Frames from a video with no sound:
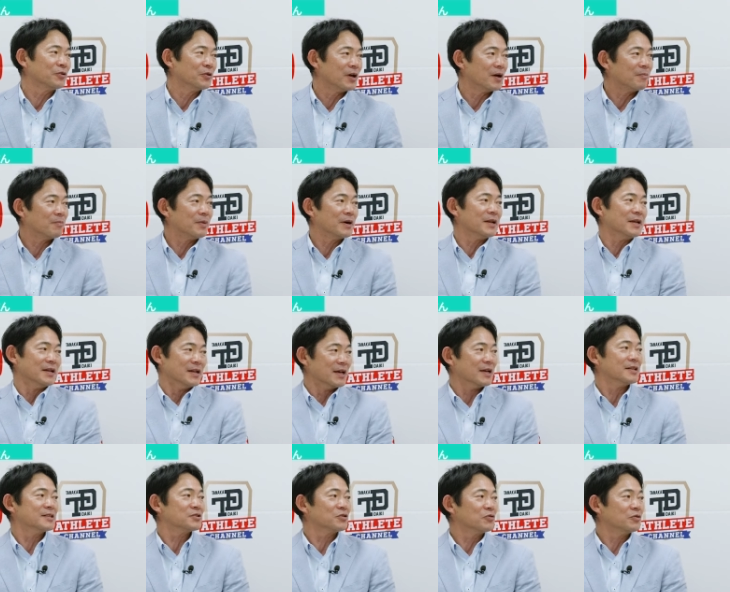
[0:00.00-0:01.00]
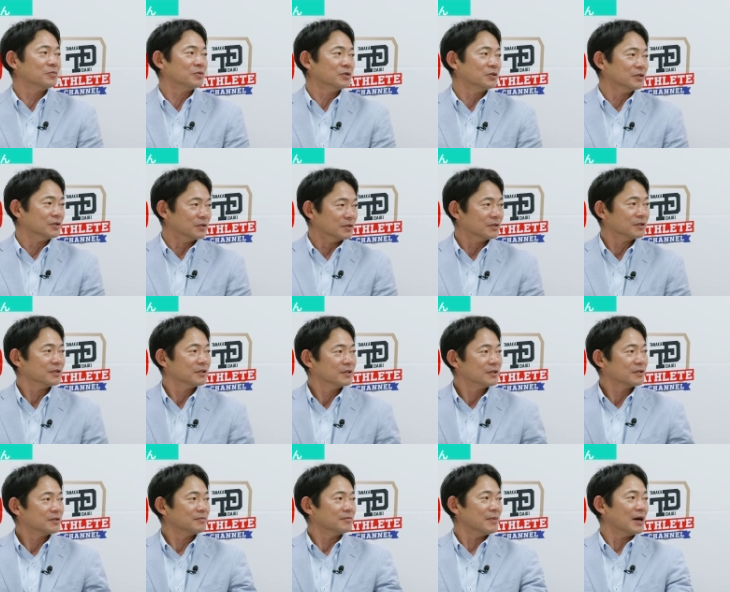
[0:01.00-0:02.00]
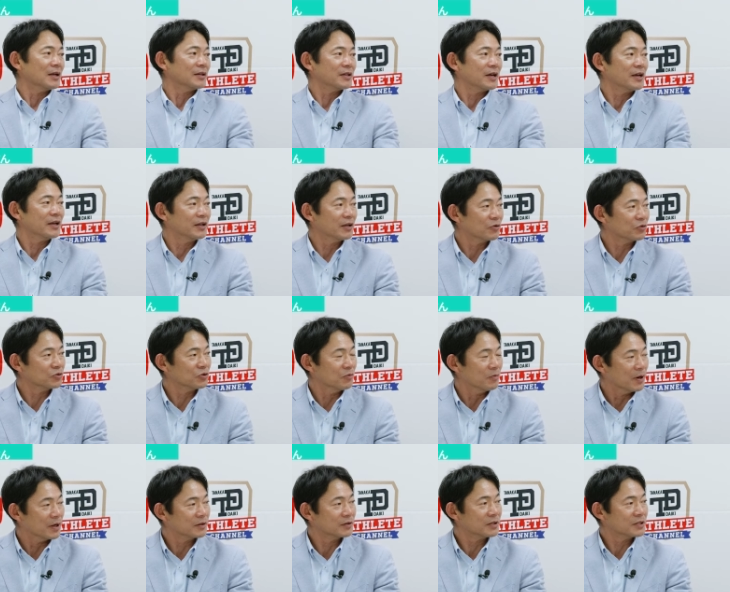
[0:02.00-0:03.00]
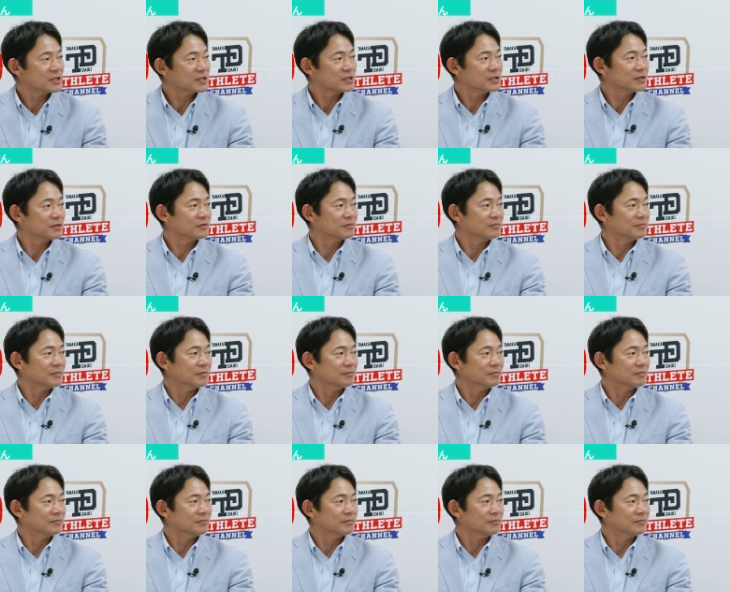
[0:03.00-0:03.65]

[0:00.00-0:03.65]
けど、やっぱりね、うん、その分。まあ大変なこともあったし。いやそ